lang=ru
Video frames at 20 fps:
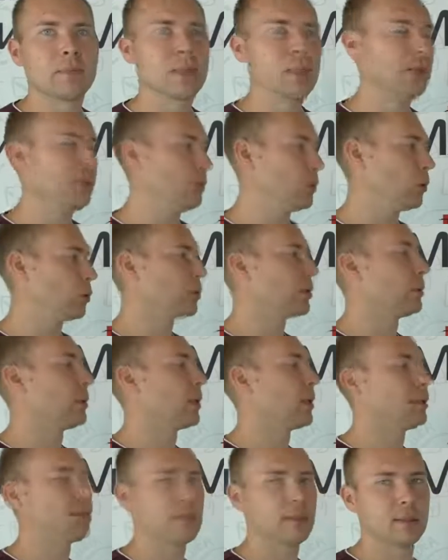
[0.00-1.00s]

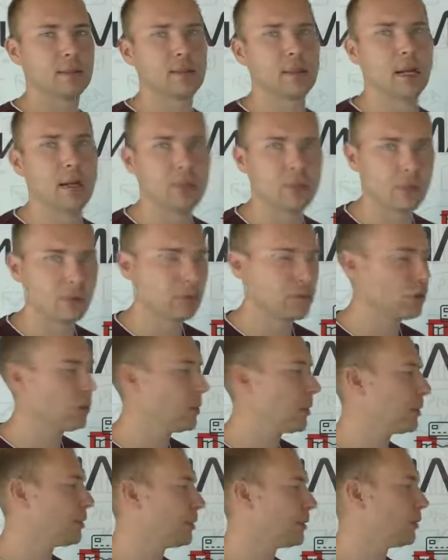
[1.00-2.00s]
90% трафика
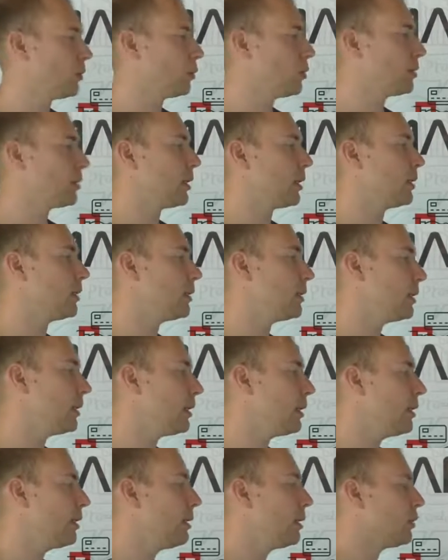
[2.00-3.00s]
выжимать из одной социальной
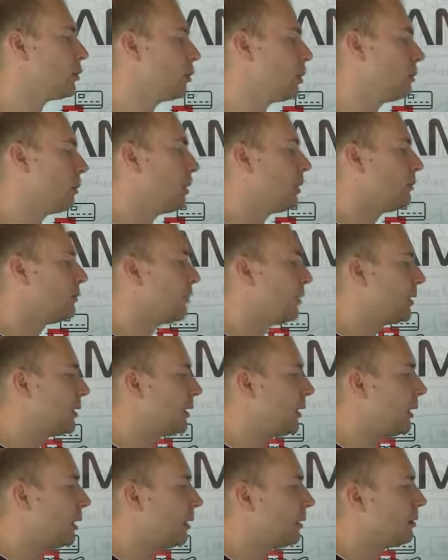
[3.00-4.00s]
сети, чем
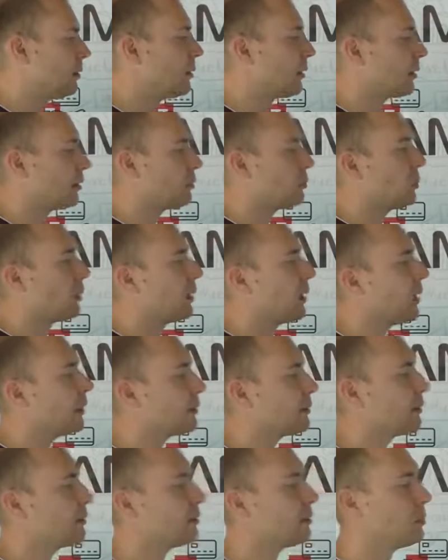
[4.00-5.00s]
везде
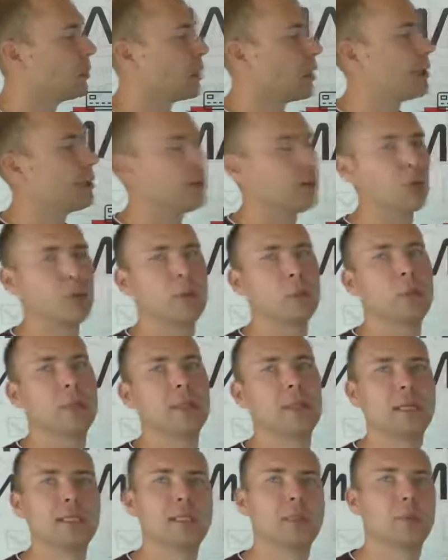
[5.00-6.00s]
распыляться и собирать оттуда по
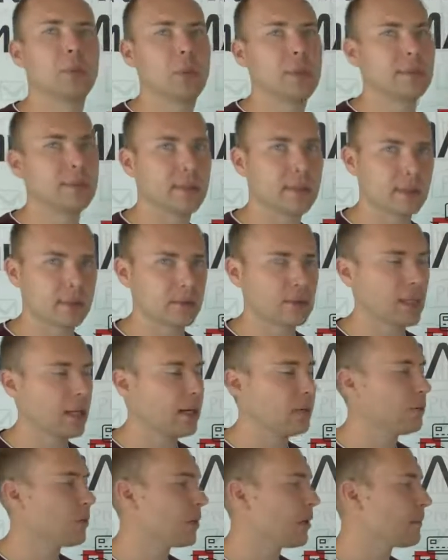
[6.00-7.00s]
10%
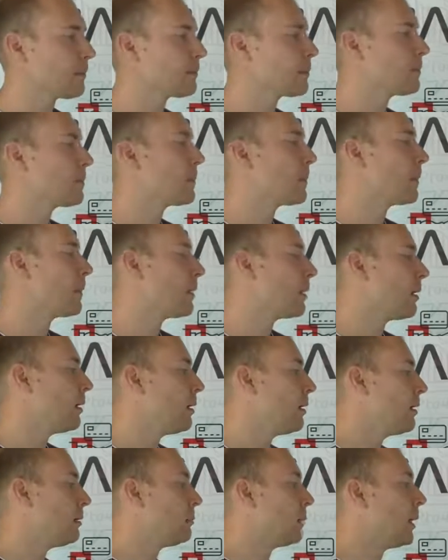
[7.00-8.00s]
трафика.
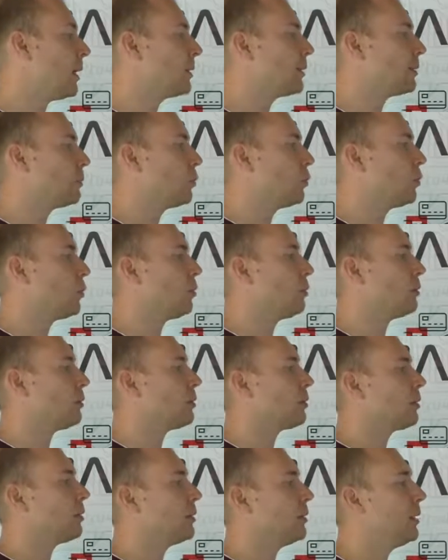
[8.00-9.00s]

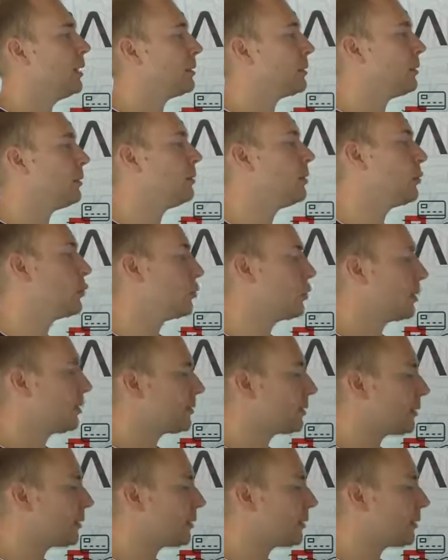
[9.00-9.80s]
Поэтому, если вы еще на